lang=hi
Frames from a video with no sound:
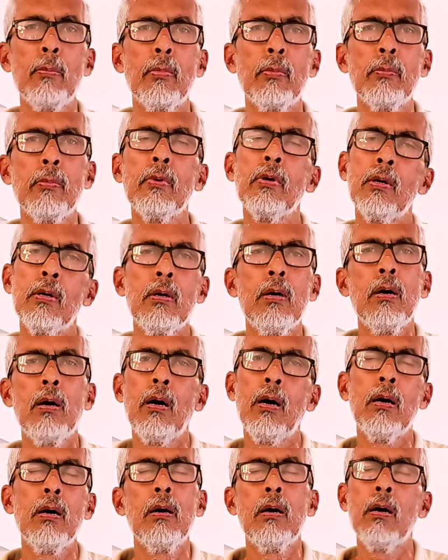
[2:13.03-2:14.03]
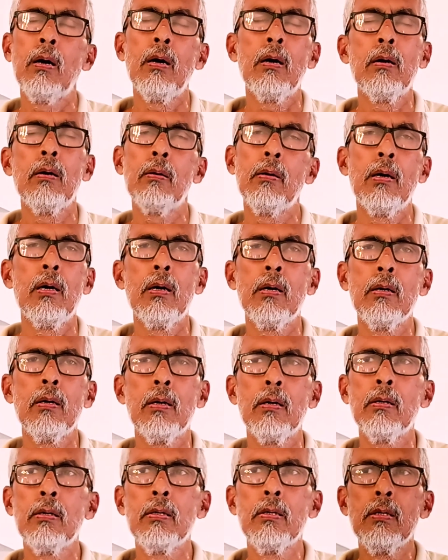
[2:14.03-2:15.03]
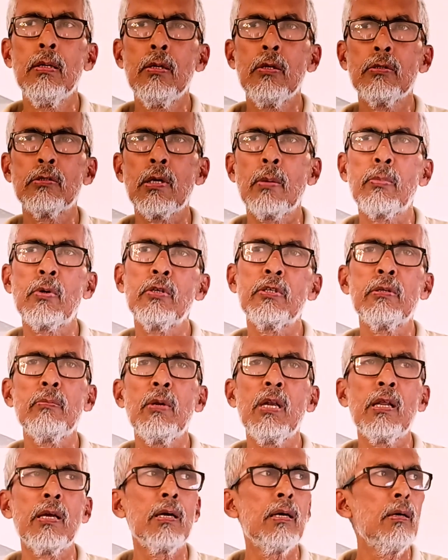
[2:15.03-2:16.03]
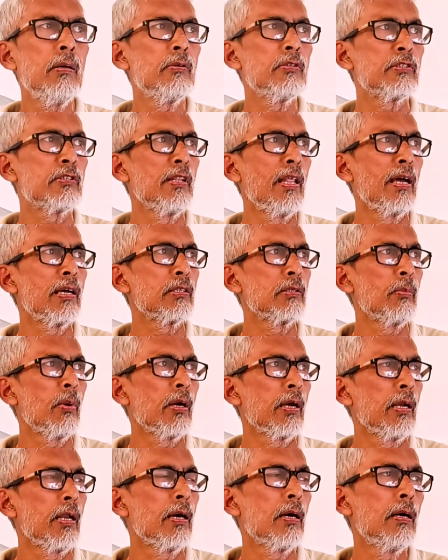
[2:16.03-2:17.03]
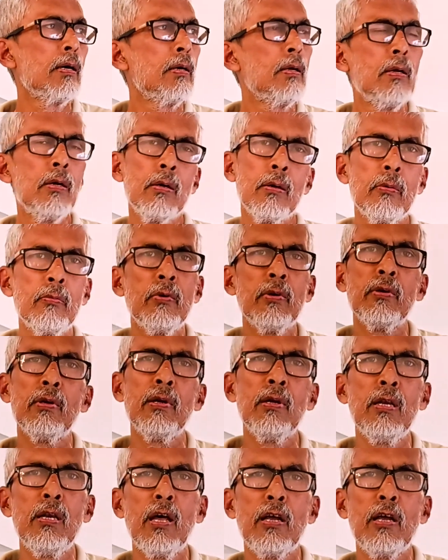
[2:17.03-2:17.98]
कितने बजे से ग्यारह बजे दिन के सुबह के ग्यारह बजे से कितने बजे तक रहेगा